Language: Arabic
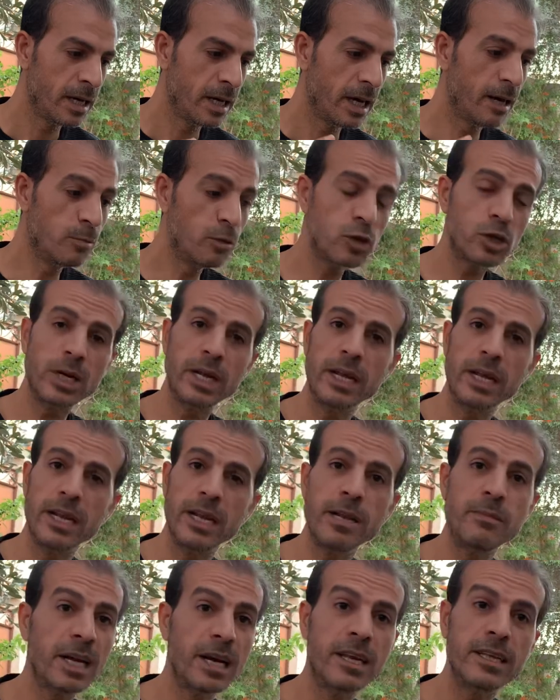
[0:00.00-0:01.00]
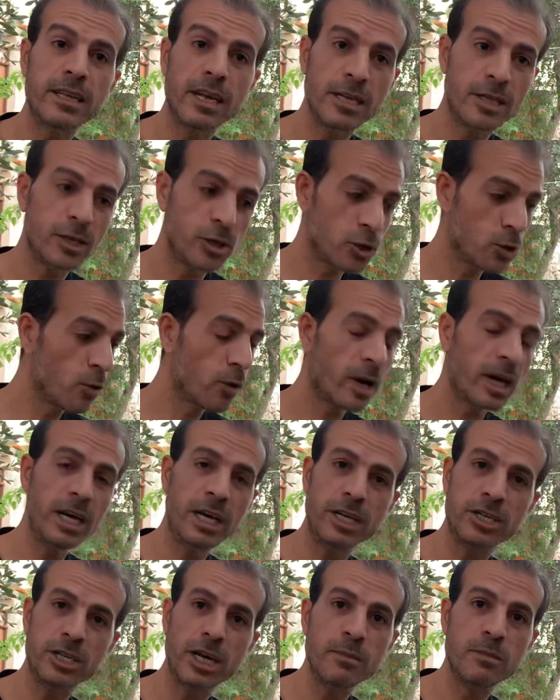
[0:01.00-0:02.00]
المشكله ان انا بقالي ثلاث شهور
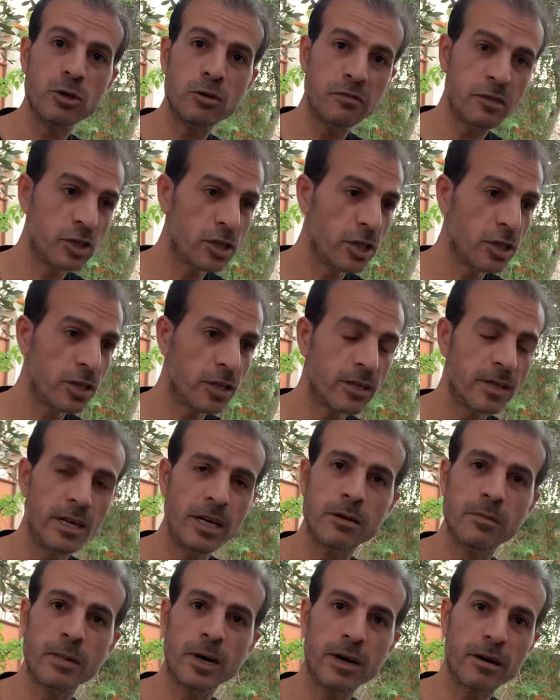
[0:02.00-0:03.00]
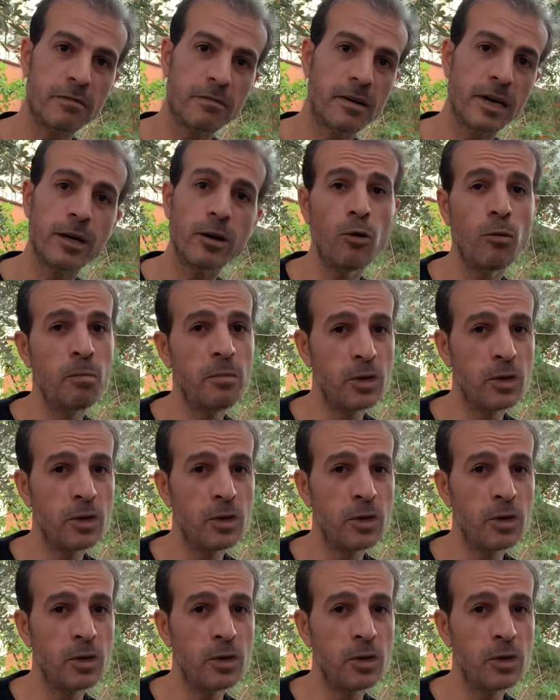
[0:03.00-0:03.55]
رايح جاي بشوف الشجرتين كبار فاكرهم